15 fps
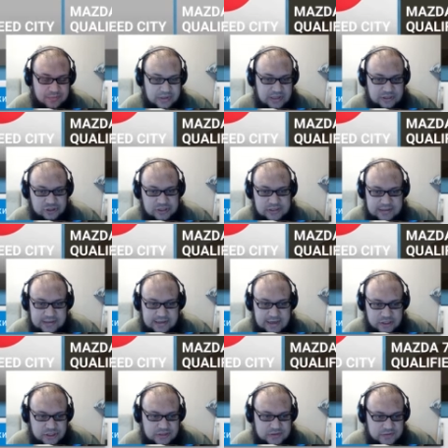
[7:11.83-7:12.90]
положительные
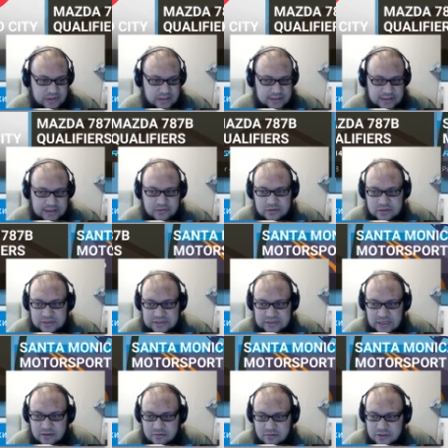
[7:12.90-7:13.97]
качества игры, вот ты
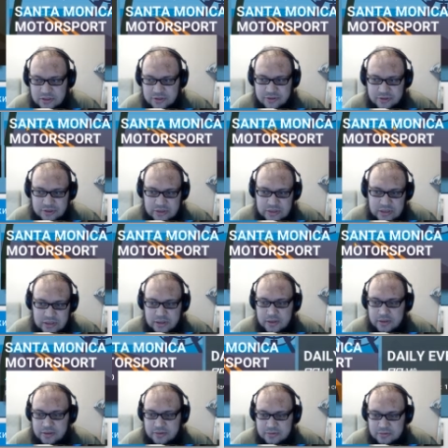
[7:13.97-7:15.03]
заходишь
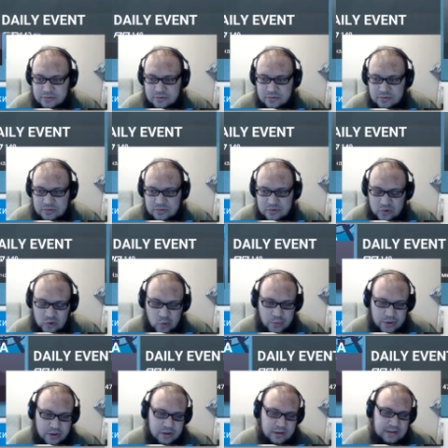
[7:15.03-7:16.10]
и, ну,
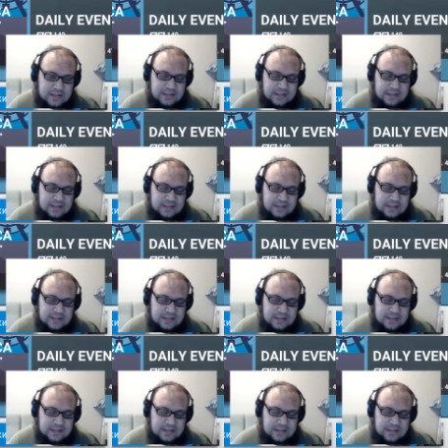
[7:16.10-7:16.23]
тупо